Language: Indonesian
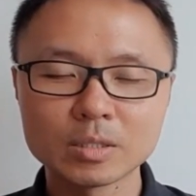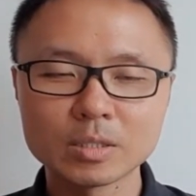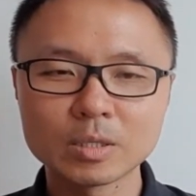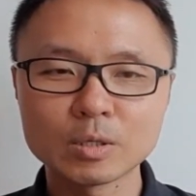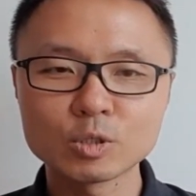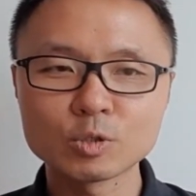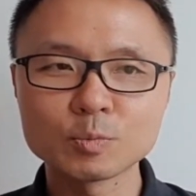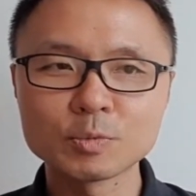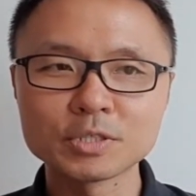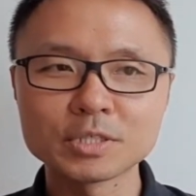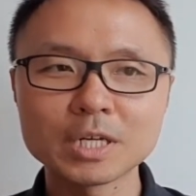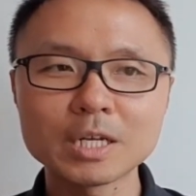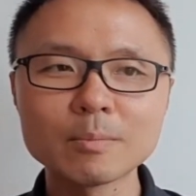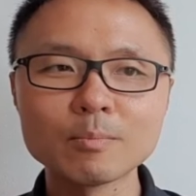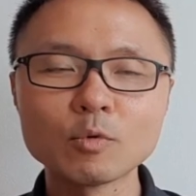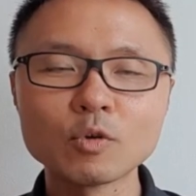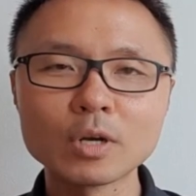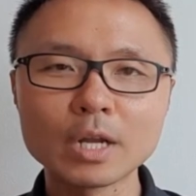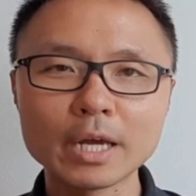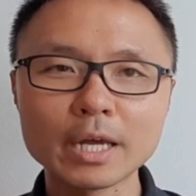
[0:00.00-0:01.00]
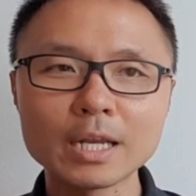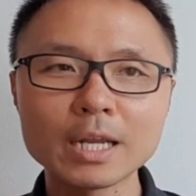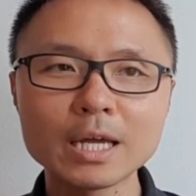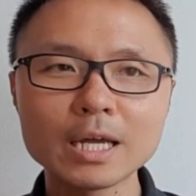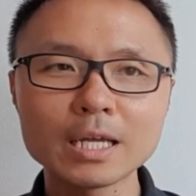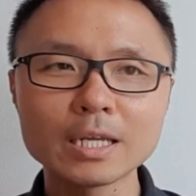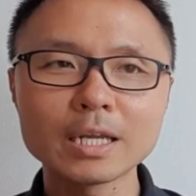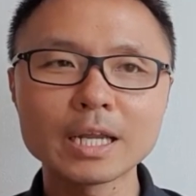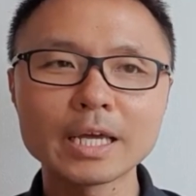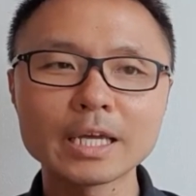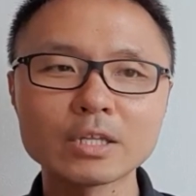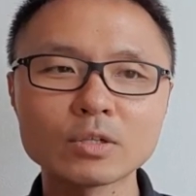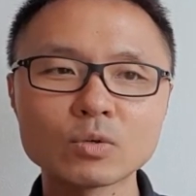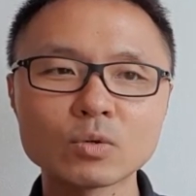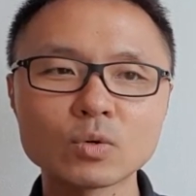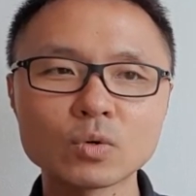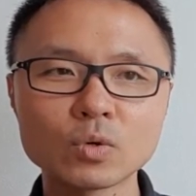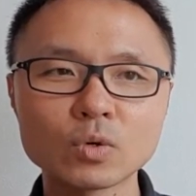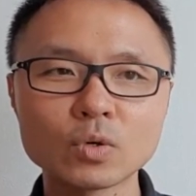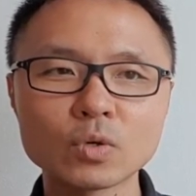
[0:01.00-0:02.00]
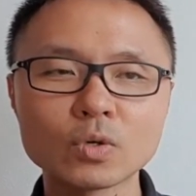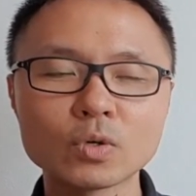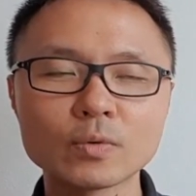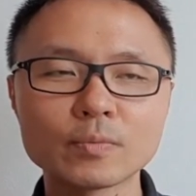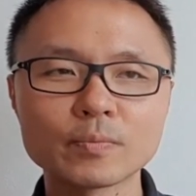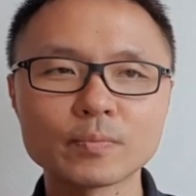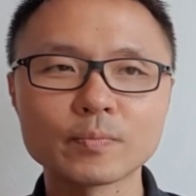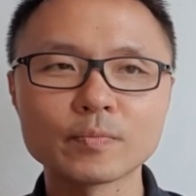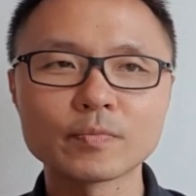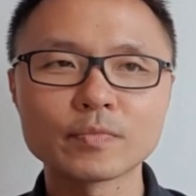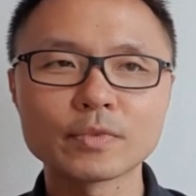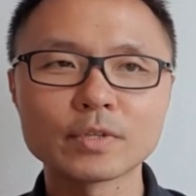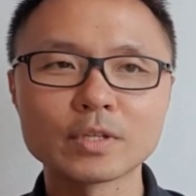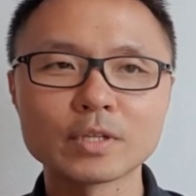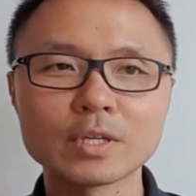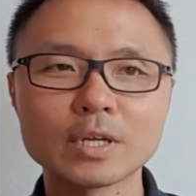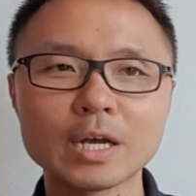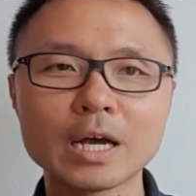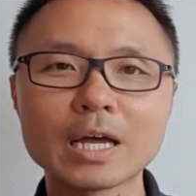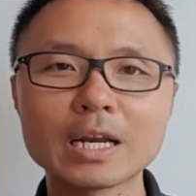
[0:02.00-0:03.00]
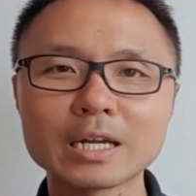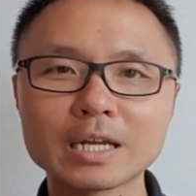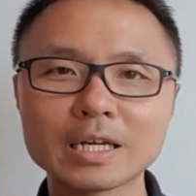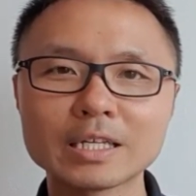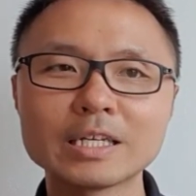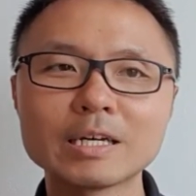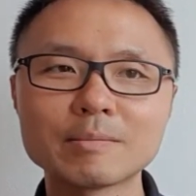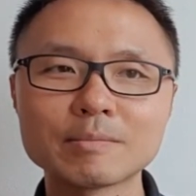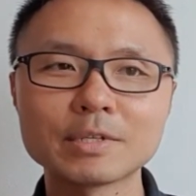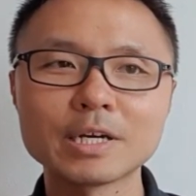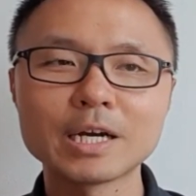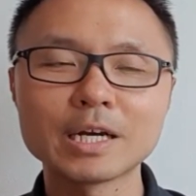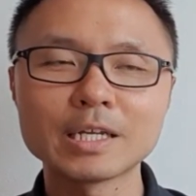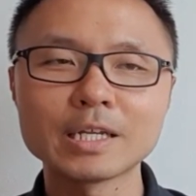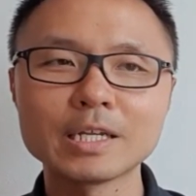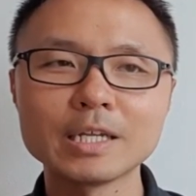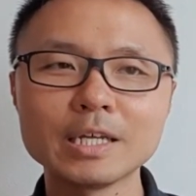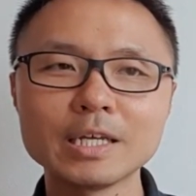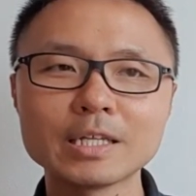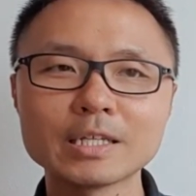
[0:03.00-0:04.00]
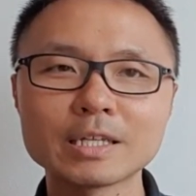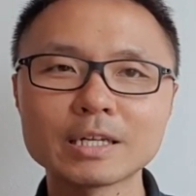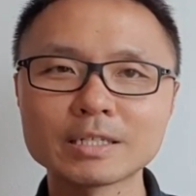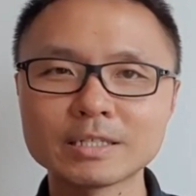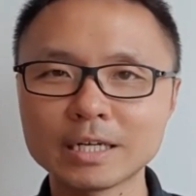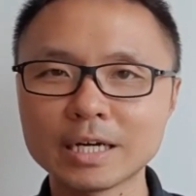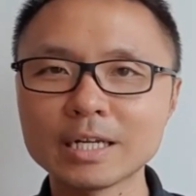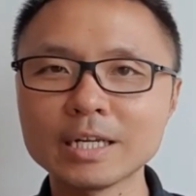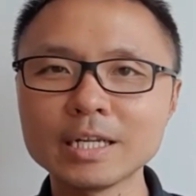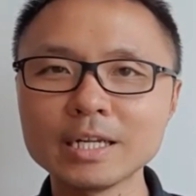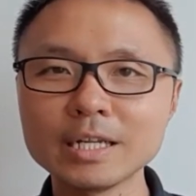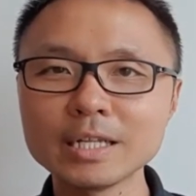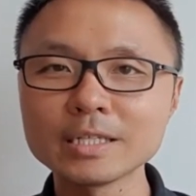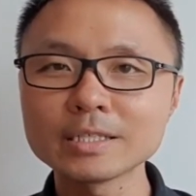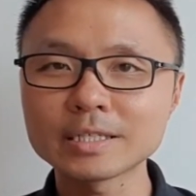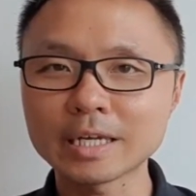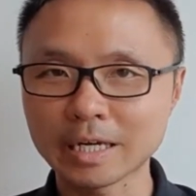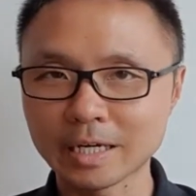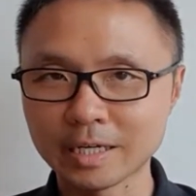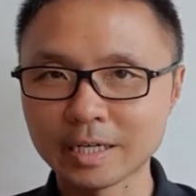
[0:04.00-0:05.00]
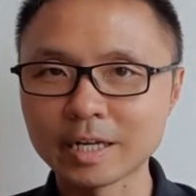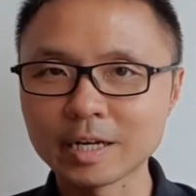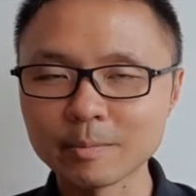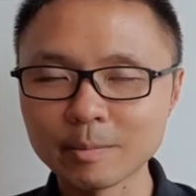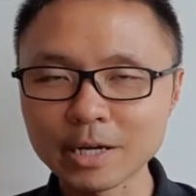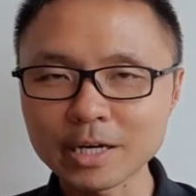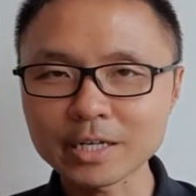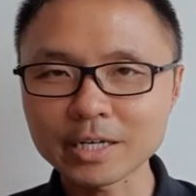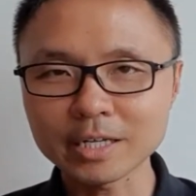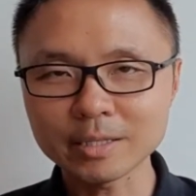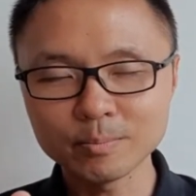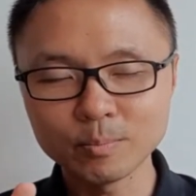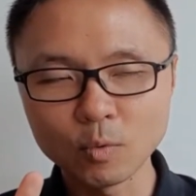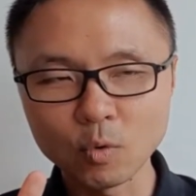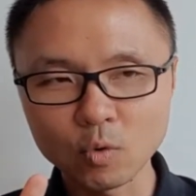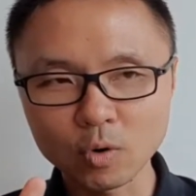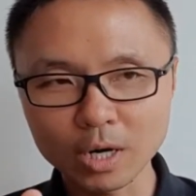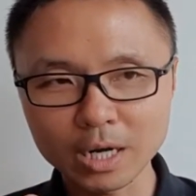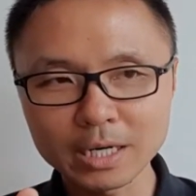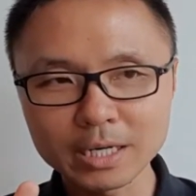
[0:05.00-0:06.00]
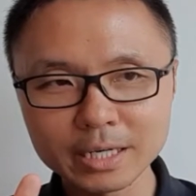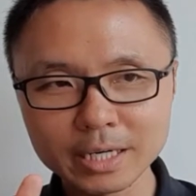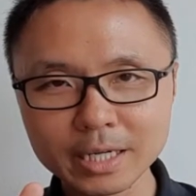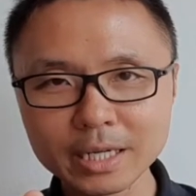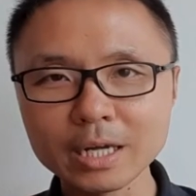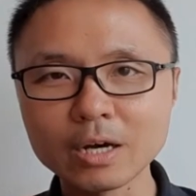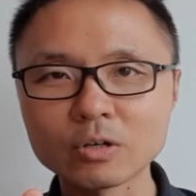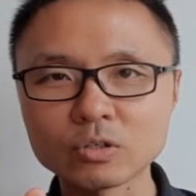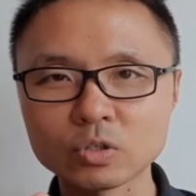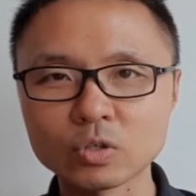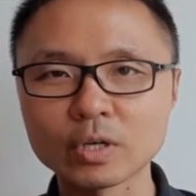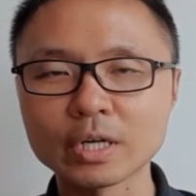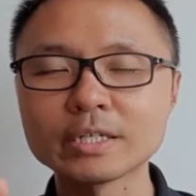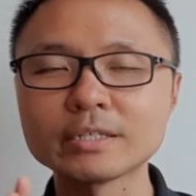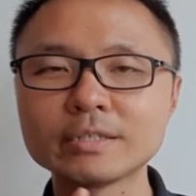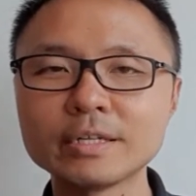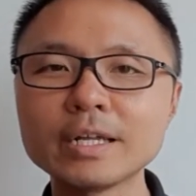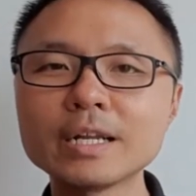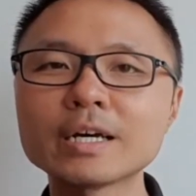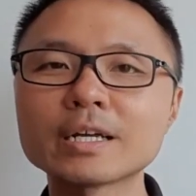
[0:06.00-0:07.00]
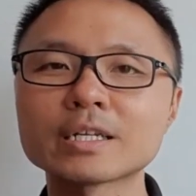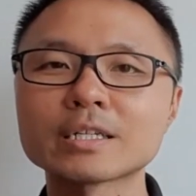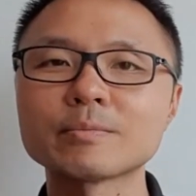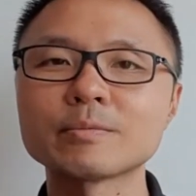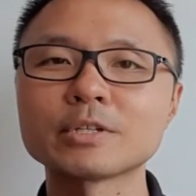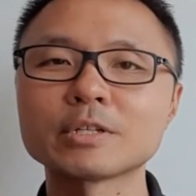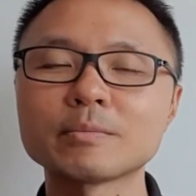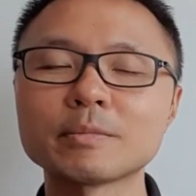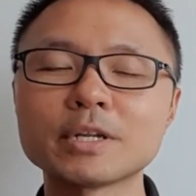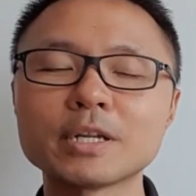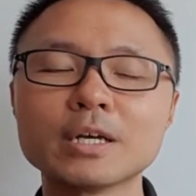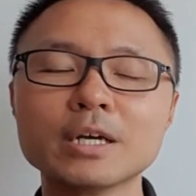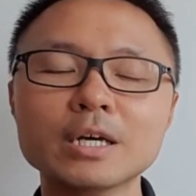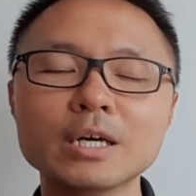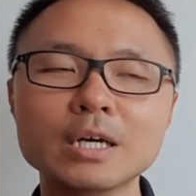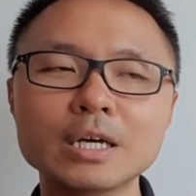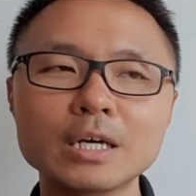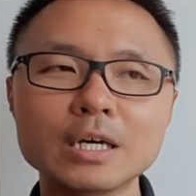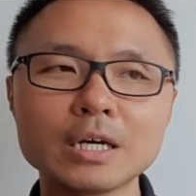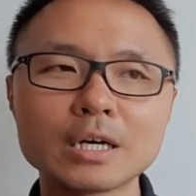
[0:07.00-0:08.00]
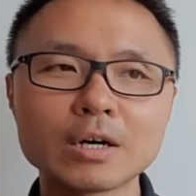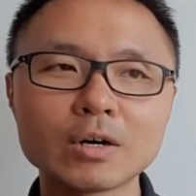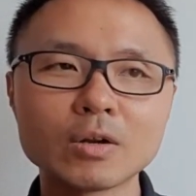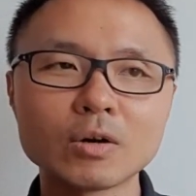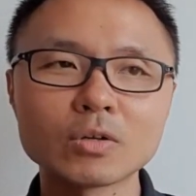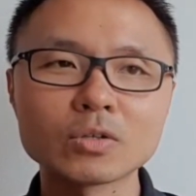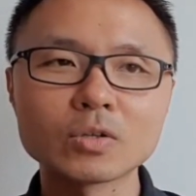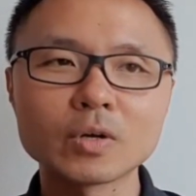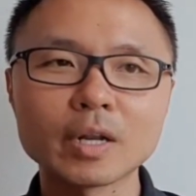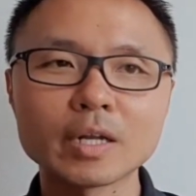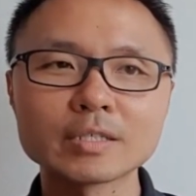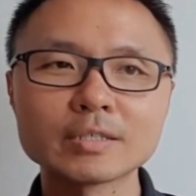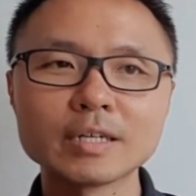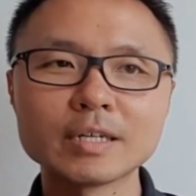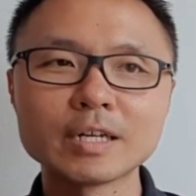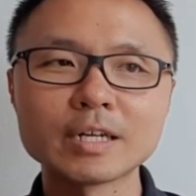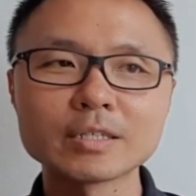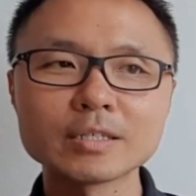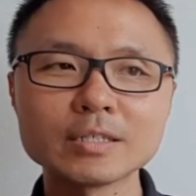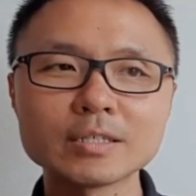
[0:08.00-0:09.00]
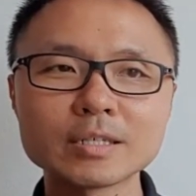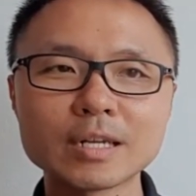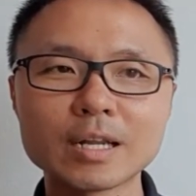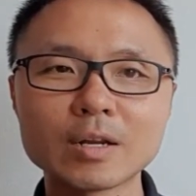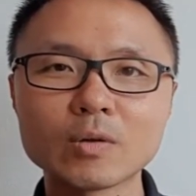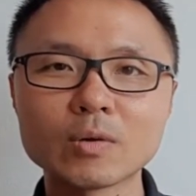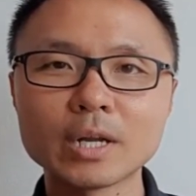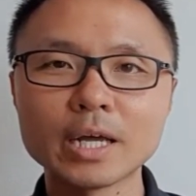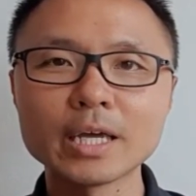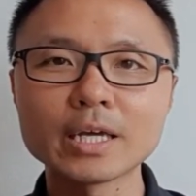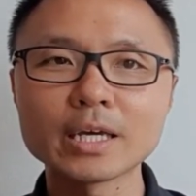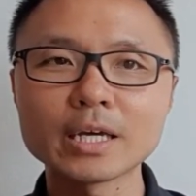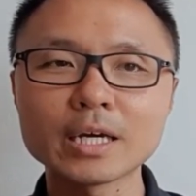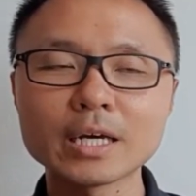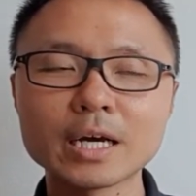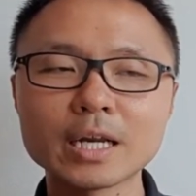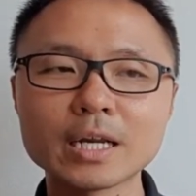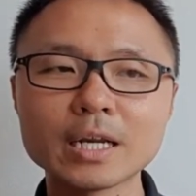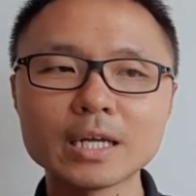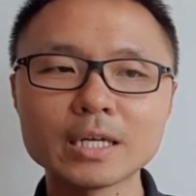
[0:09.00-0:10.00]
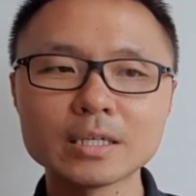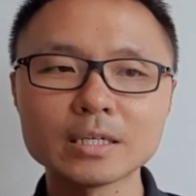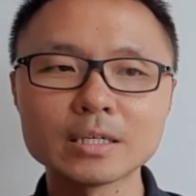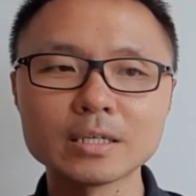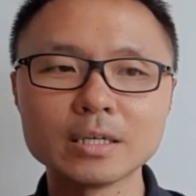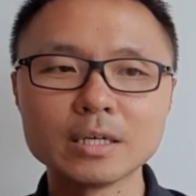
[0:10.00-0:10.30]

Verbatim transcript: terus besar mulailah naik turun harga jam tangan ini terjadi di secondary market bukan di authorized dealer teman-teman kalau authorized dealer sih selalu naik ya karena